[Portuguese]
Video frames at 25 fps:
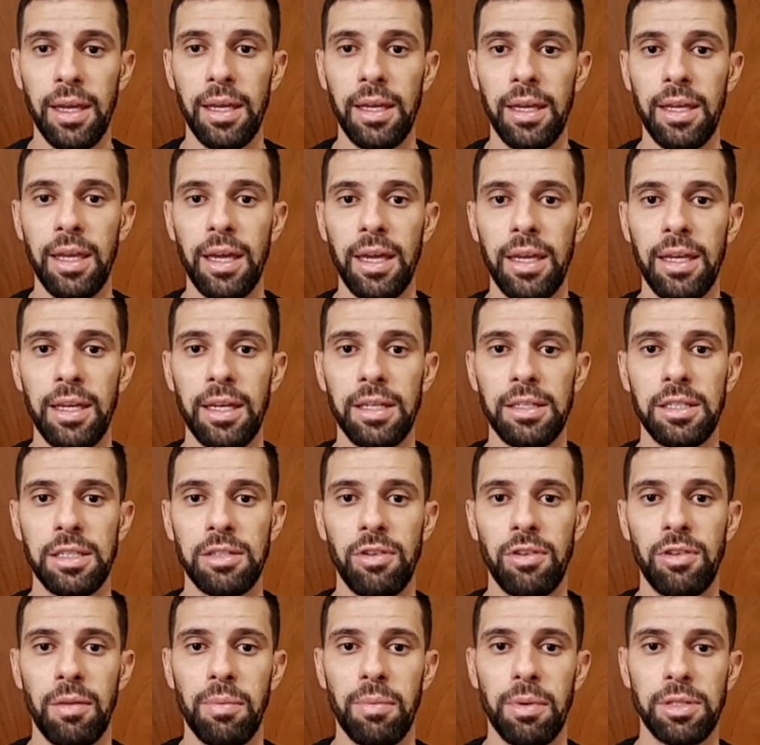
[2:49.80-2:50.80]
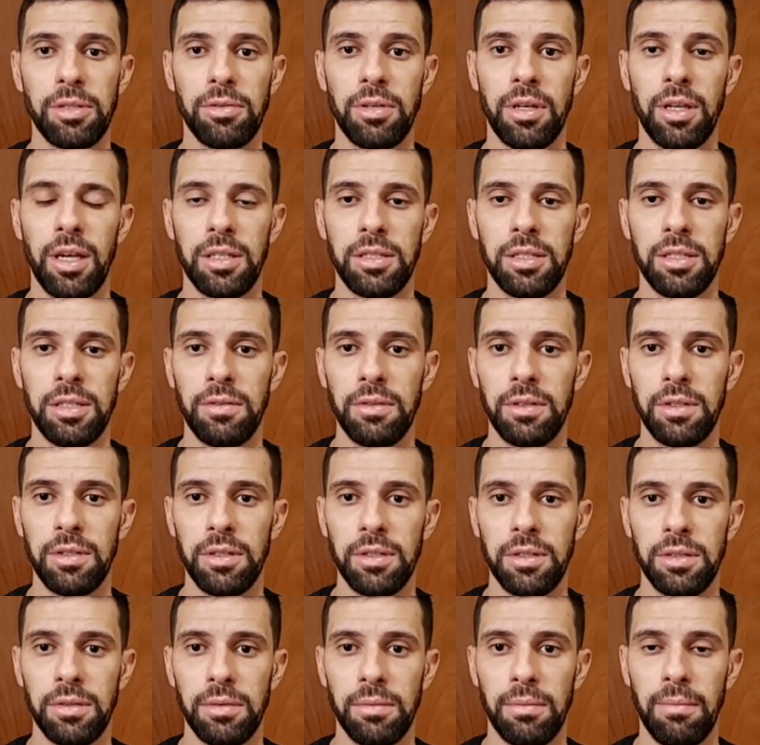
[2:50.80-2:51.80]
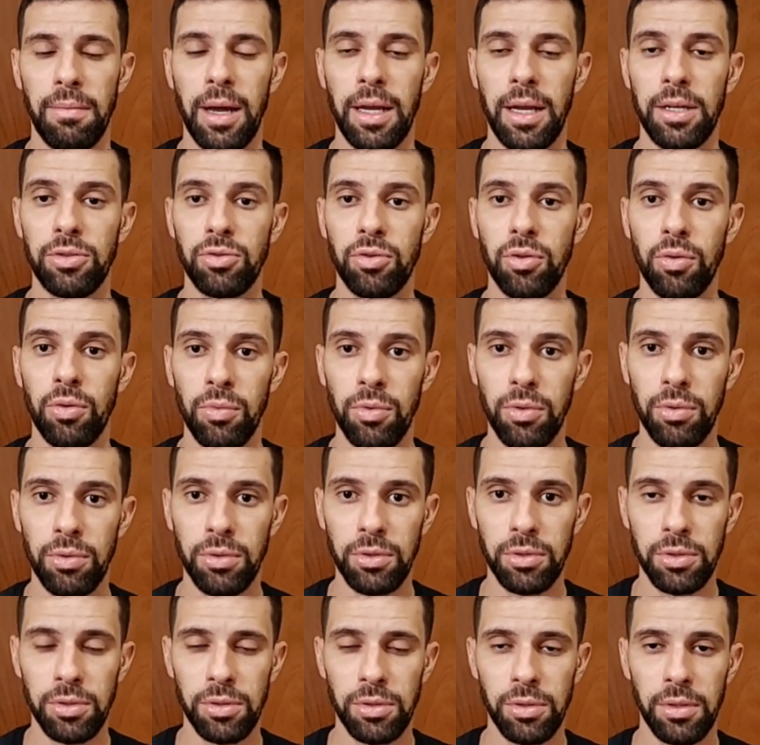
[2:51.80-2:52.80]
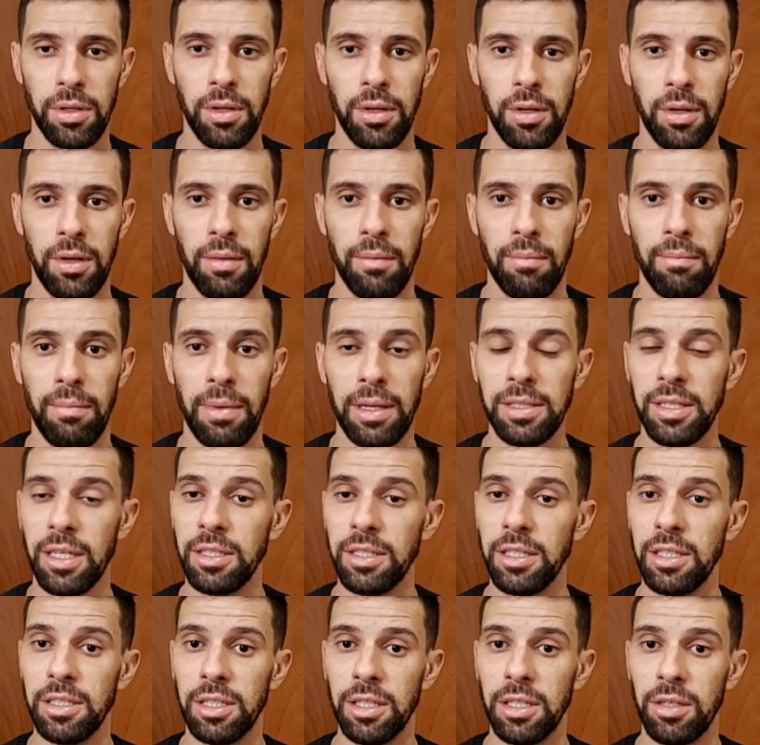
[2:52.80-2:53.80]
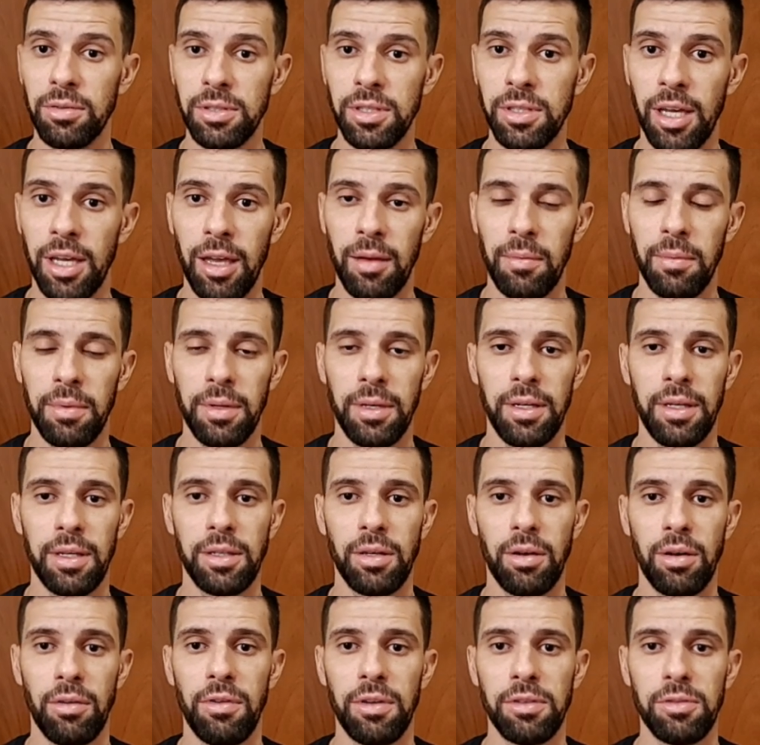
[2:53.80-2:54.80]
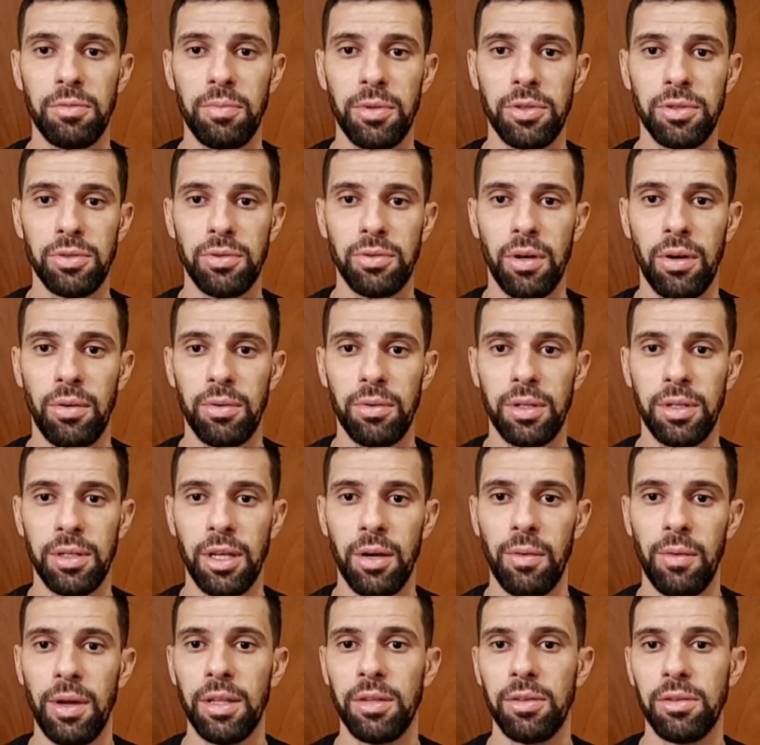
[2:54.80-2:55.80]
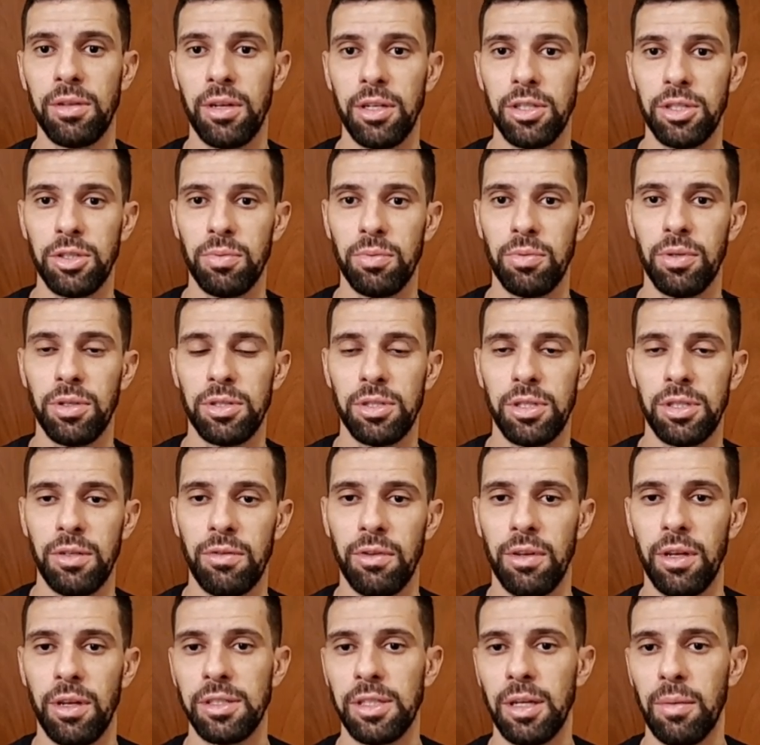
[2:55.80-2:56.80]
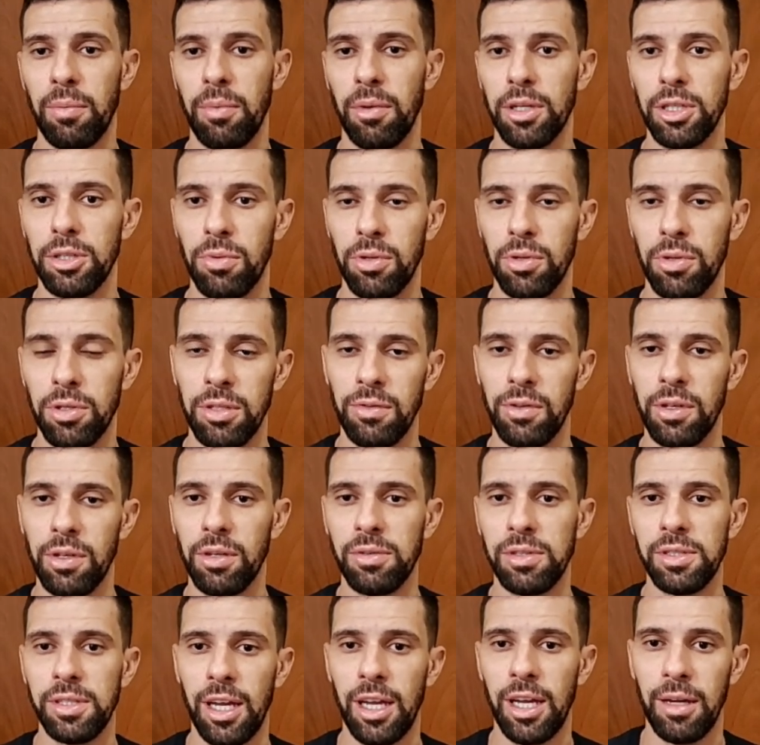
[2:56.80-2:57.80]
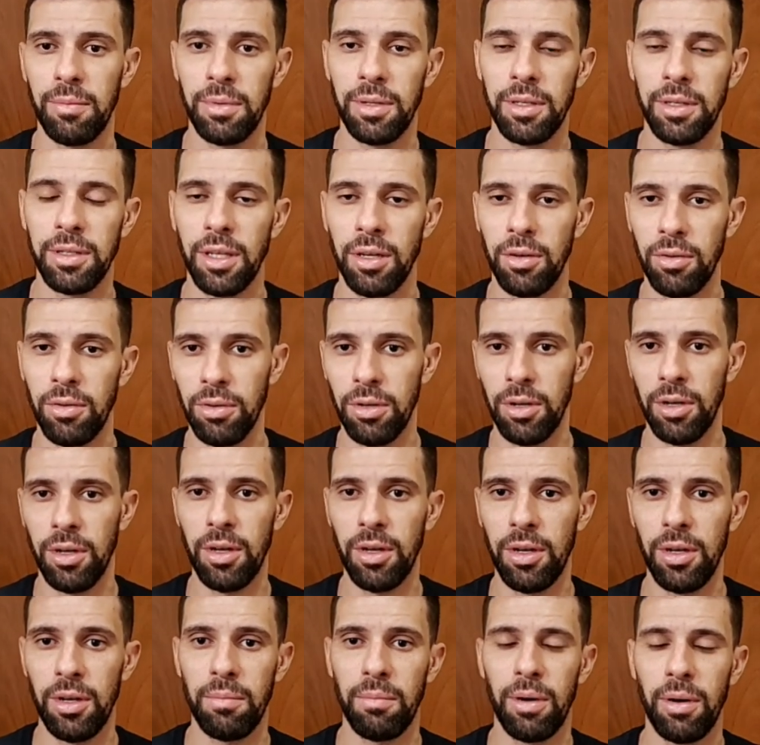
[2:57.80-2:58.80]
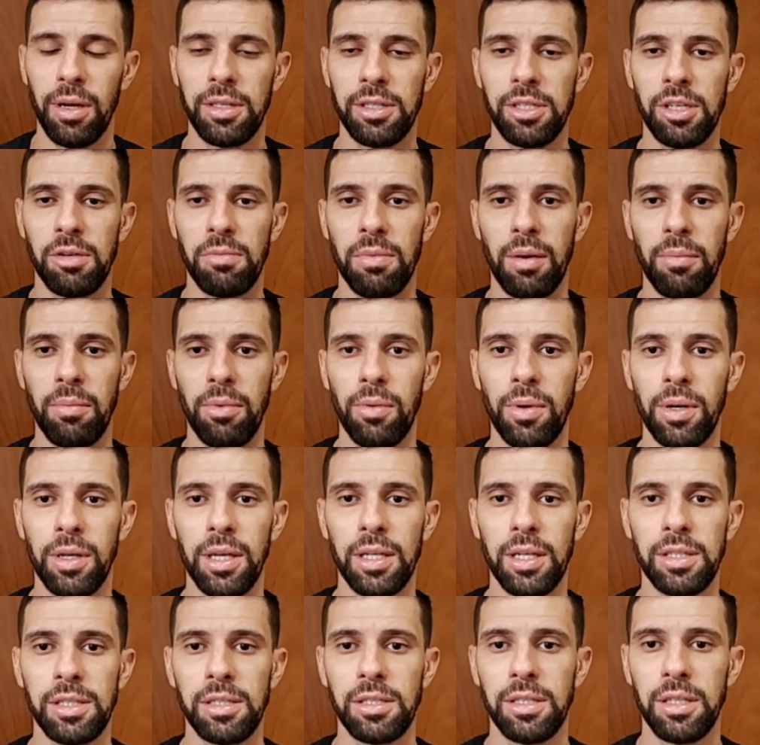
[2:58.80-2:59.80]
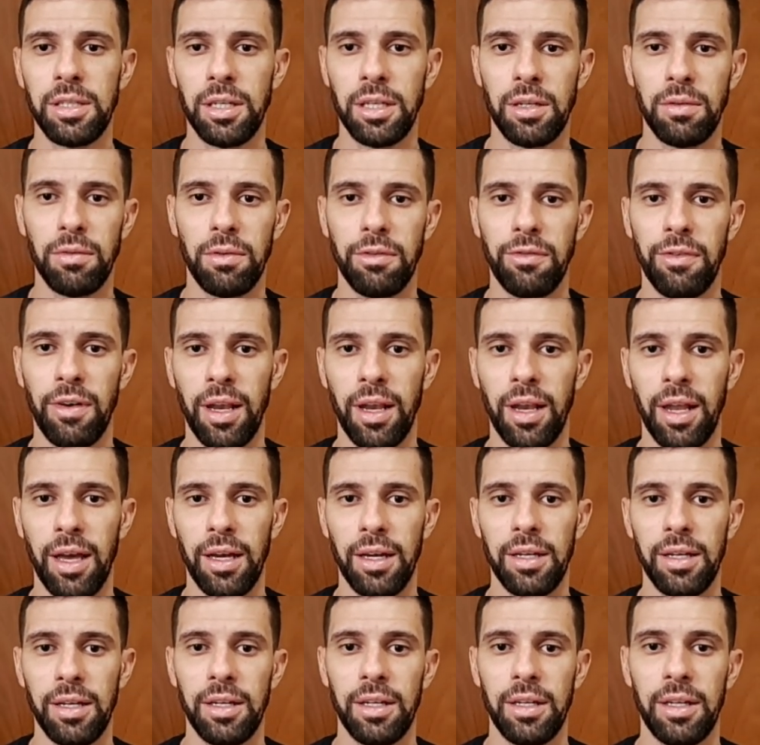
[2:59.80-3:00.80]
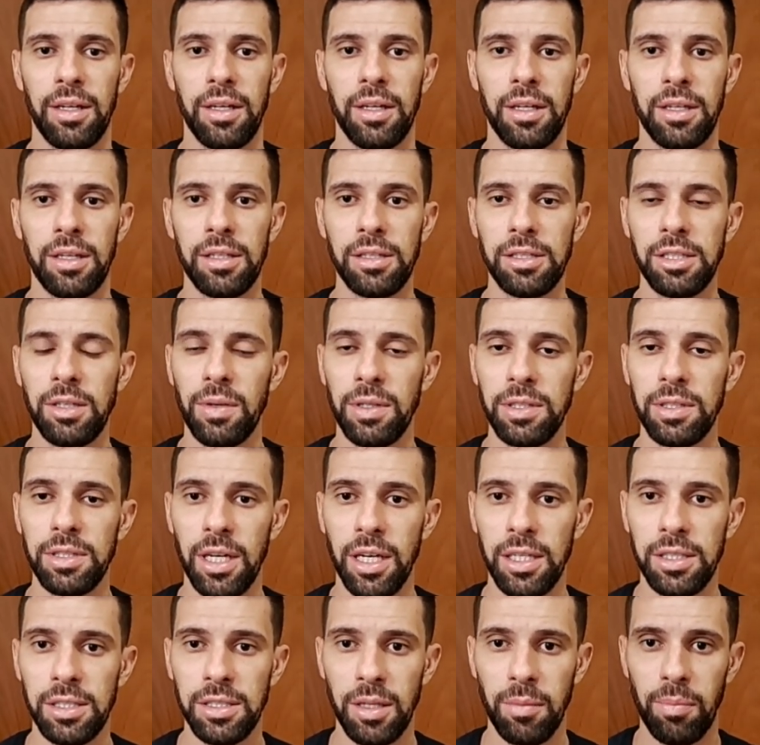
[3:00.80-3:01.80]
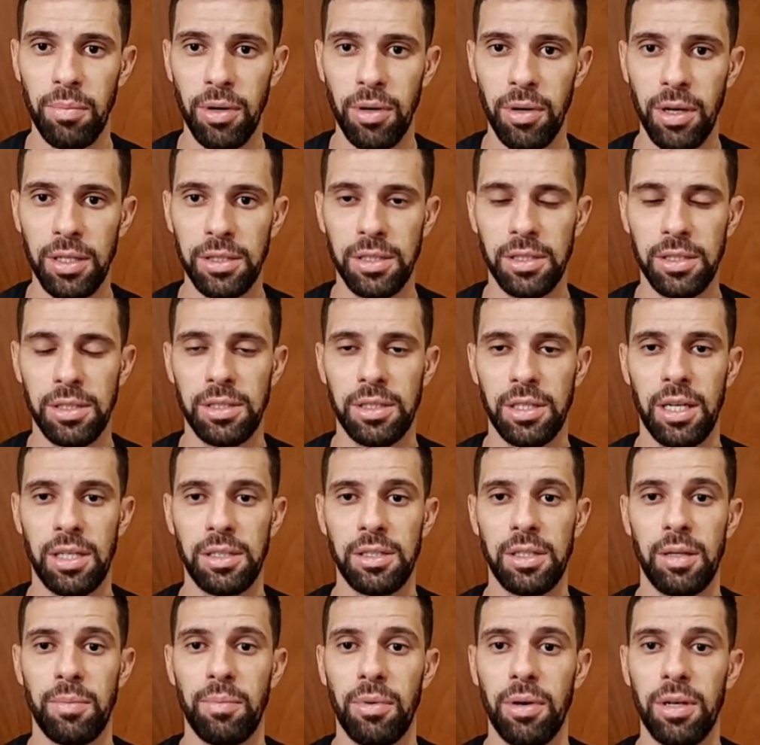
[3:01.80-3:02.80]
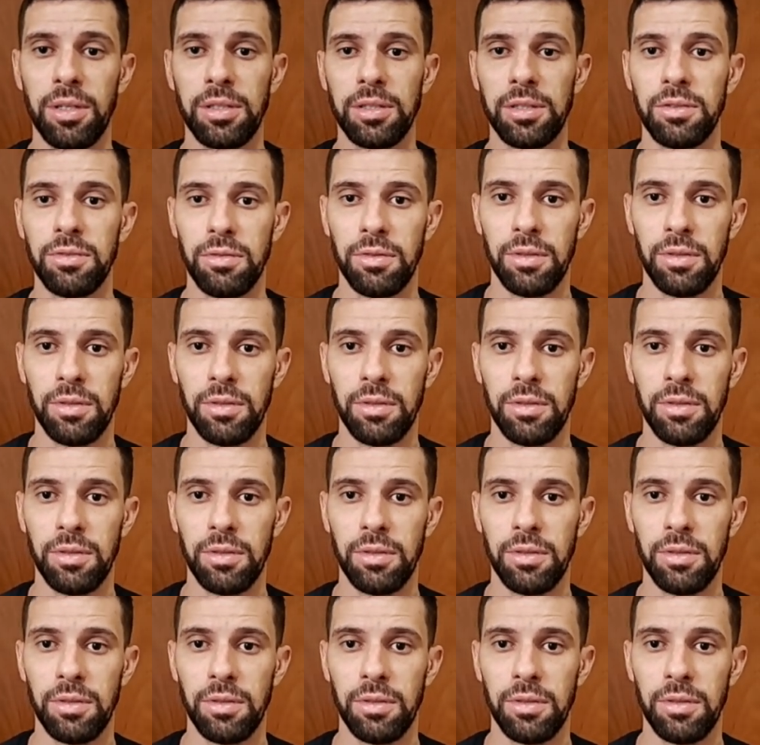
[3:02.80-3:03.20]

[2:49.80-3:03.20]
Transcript: E aí a gente vem para as alternativas mais comuns. Mas tem gente que não sabe, e talvez o pessoal que não é do trade esportivo, né, das apostas esportivas, não saiba. Então pode ser uma boa aqui essa dica que eu vou falar. Que são as casas de apostas. As casas de apostas